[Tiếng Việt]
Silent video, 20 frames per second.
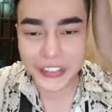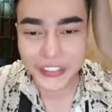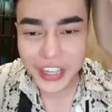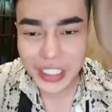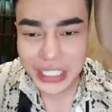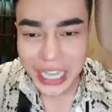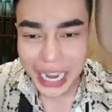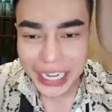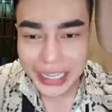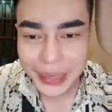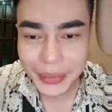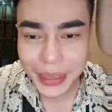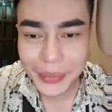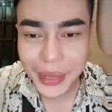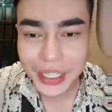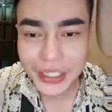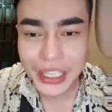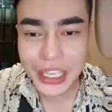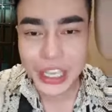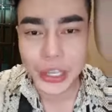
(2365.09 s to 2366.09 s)
chị phương thạch em
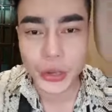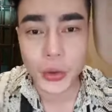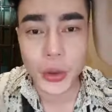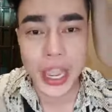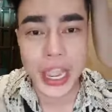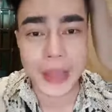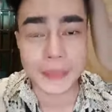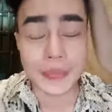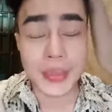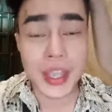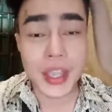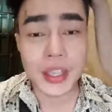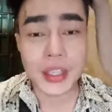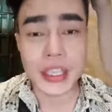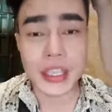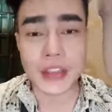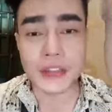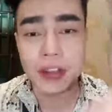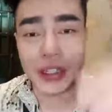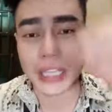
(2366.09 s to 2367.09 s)
cảm ơn chị yêu của em
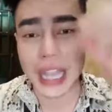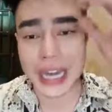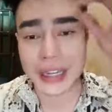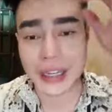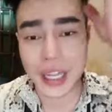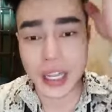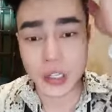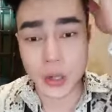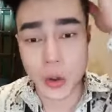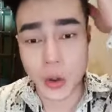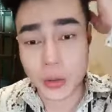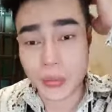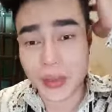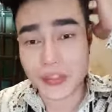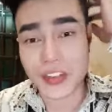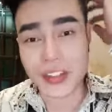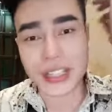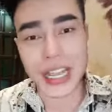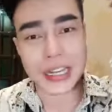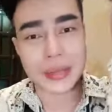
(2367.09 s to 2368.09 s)
chị phương thạch ơi thôi bà
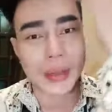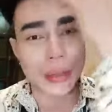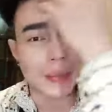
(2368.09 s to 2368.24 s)
phương thạch bà